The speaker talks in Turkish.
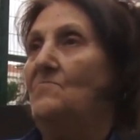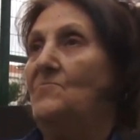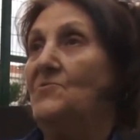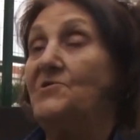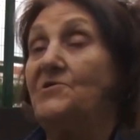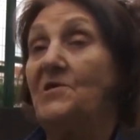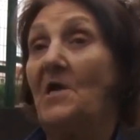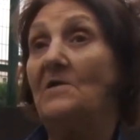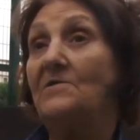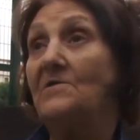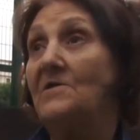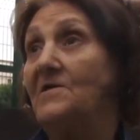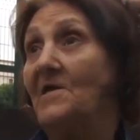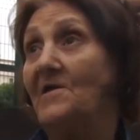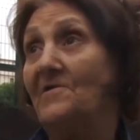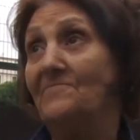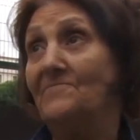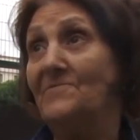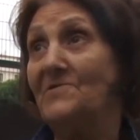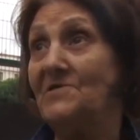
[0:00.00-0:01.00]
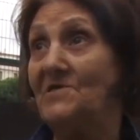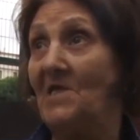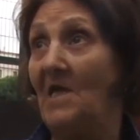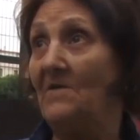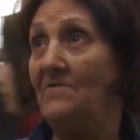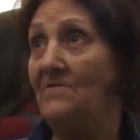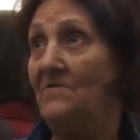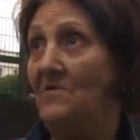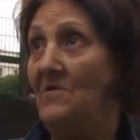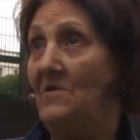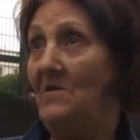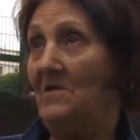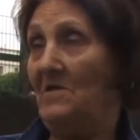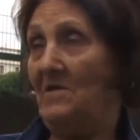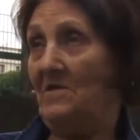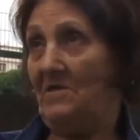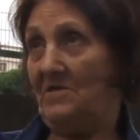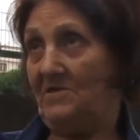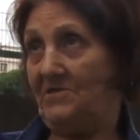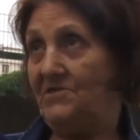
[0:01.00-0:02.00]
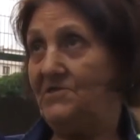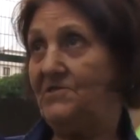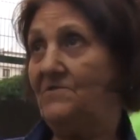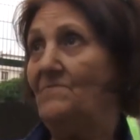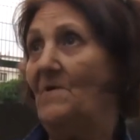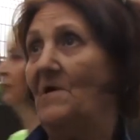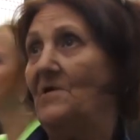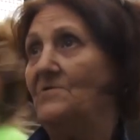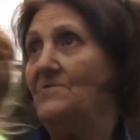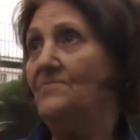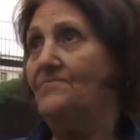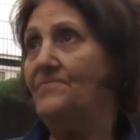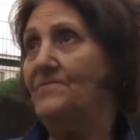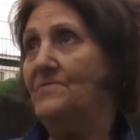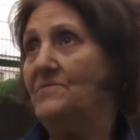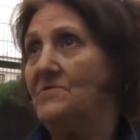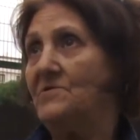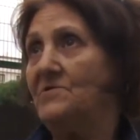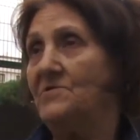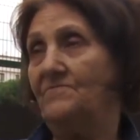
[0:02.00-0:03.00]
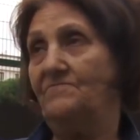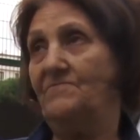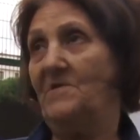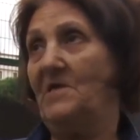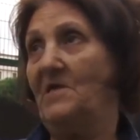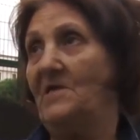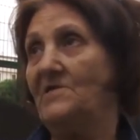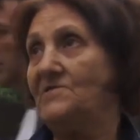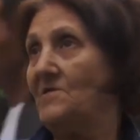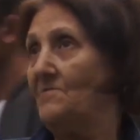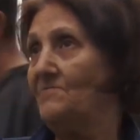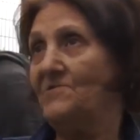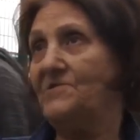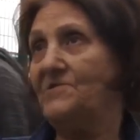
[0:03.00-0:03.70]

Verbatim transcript: Muhtarlıklarımızdan isim alıp kimler hasta